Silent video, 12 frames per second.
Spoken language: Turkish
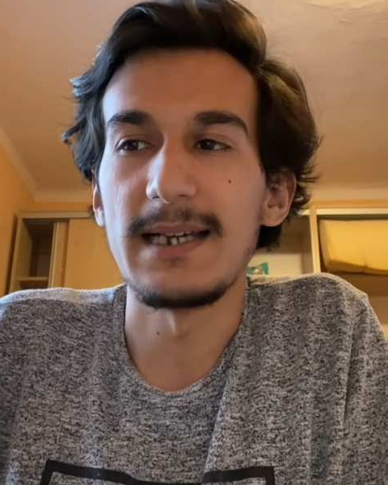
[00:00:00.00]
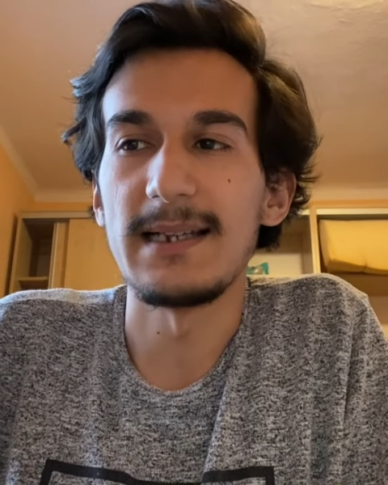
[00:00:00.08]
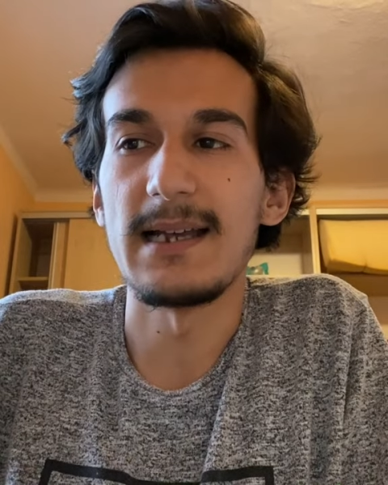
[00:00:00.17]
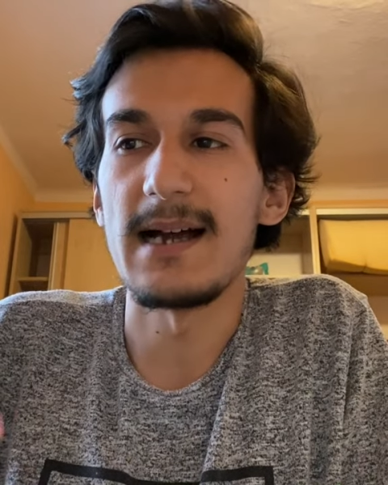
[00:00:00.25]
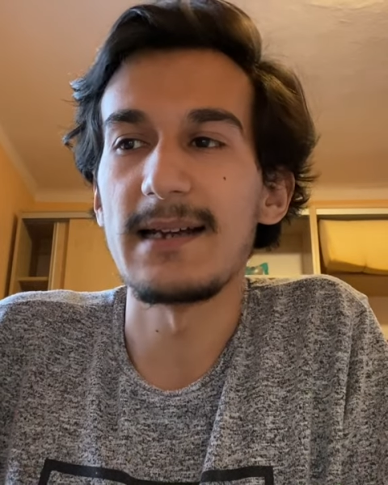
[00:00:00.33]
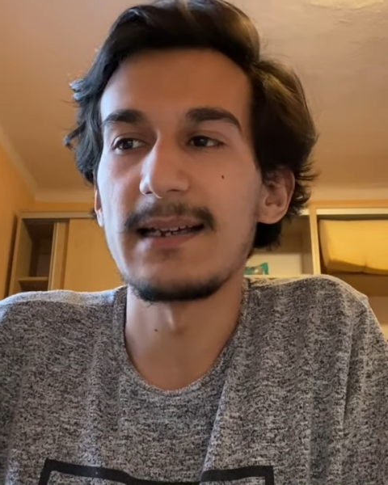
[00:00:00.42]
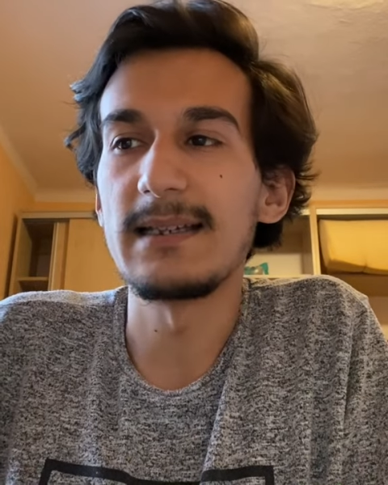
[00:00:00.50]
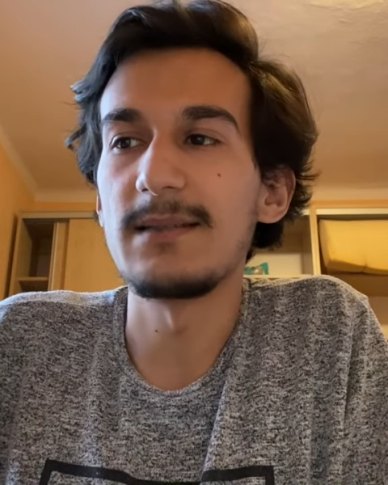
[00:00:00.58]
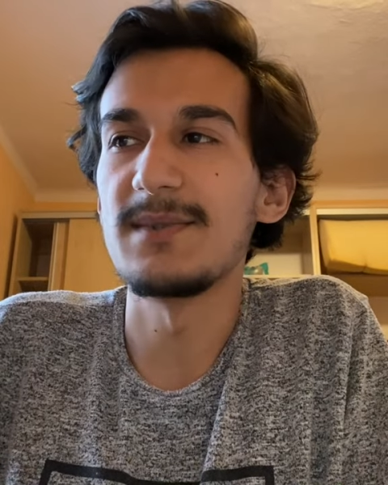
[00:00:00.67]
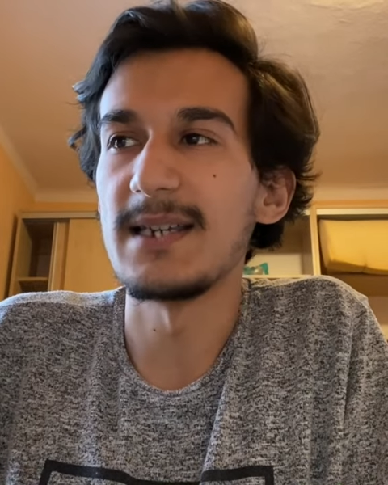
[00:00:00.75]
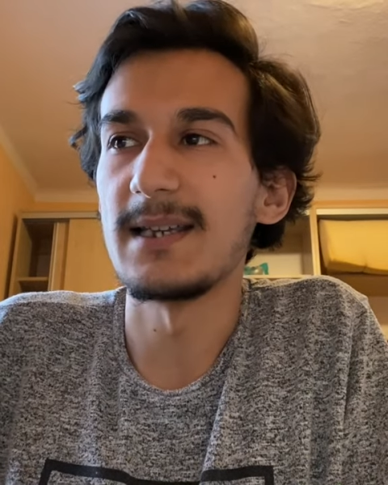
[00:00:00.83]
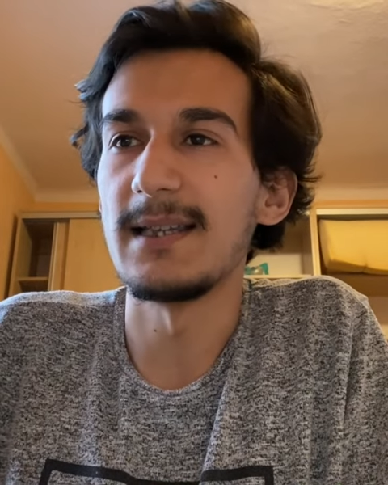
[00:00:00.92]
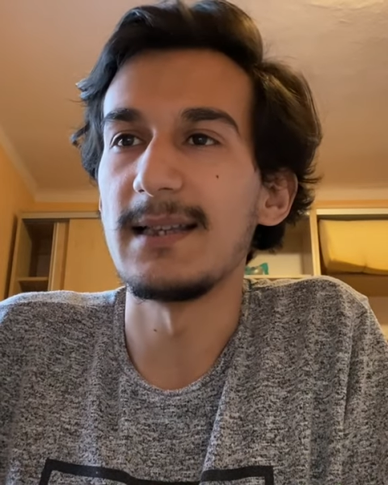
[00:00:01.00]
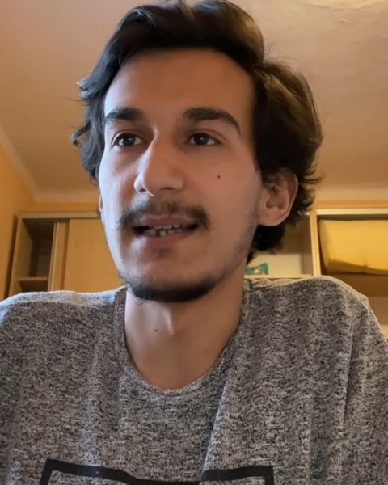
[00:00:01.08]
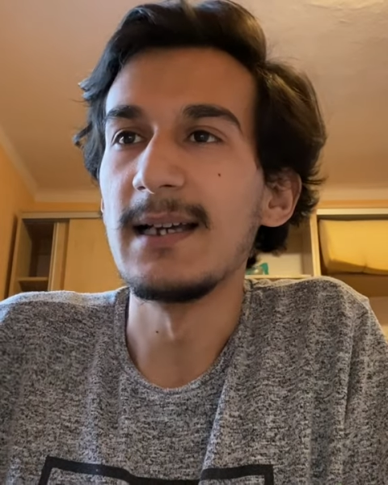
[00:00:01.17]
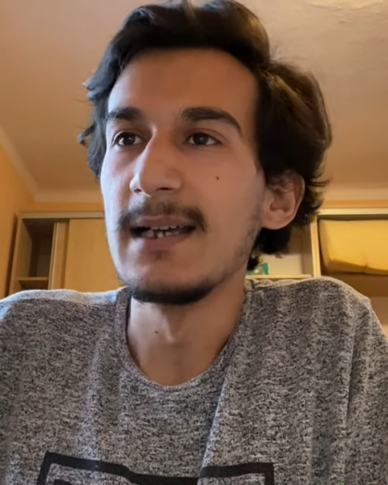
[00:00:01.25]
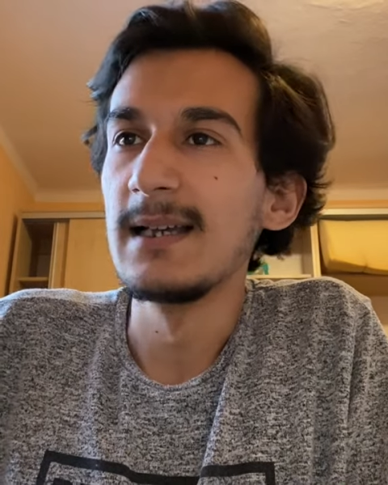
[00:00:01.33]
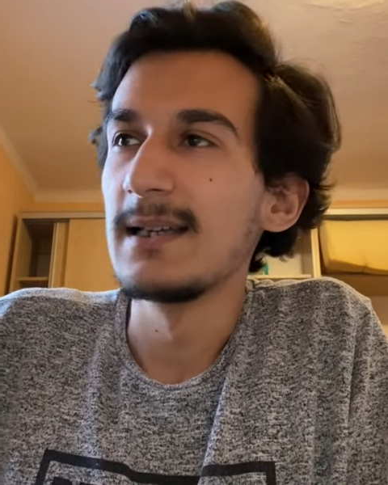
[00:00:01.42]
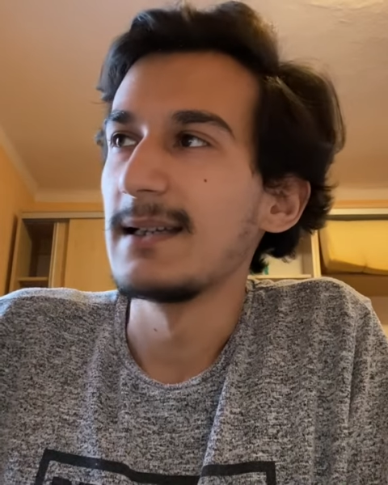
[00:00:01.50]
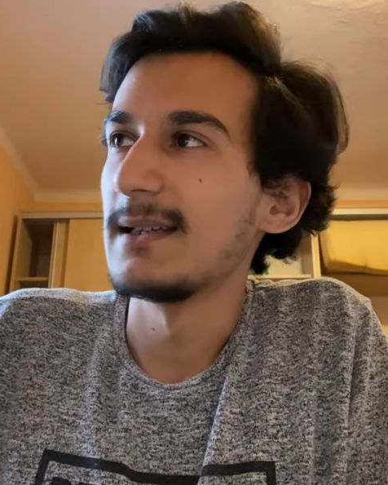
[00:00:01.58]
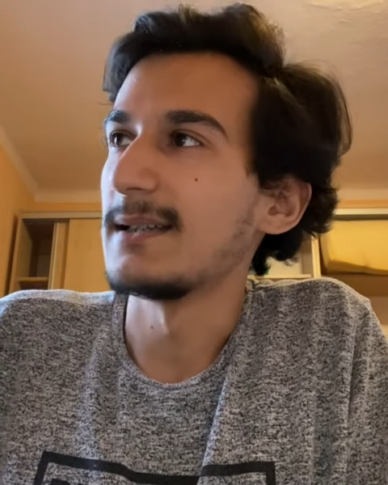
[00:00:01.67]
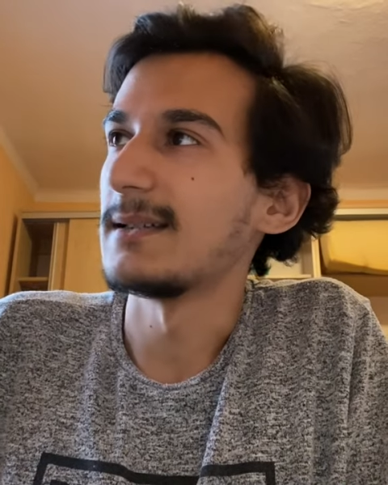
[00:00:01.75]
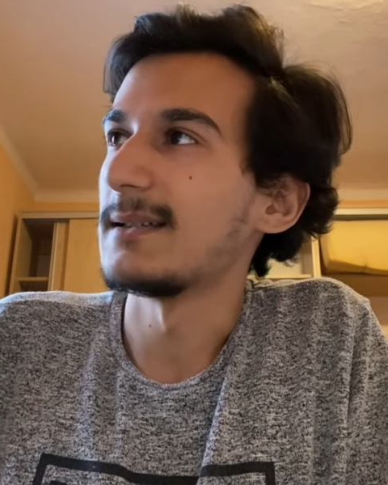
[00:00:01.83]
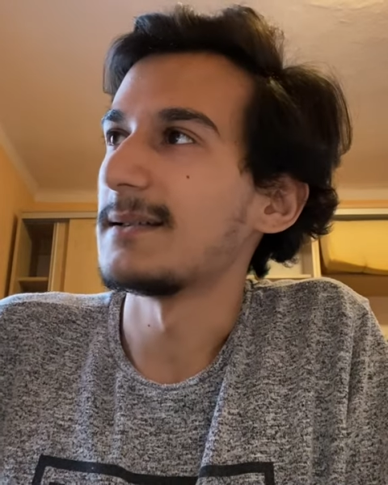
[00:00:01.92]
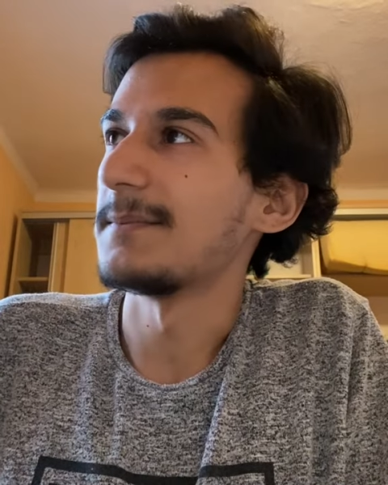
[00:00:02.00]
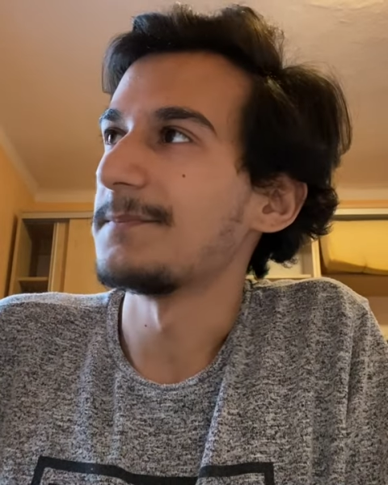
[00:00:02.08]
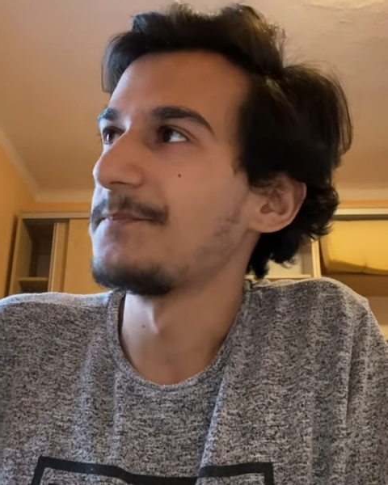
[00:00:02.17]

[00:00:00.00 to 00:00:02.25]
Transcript: Yani herhangi bir şekilde e,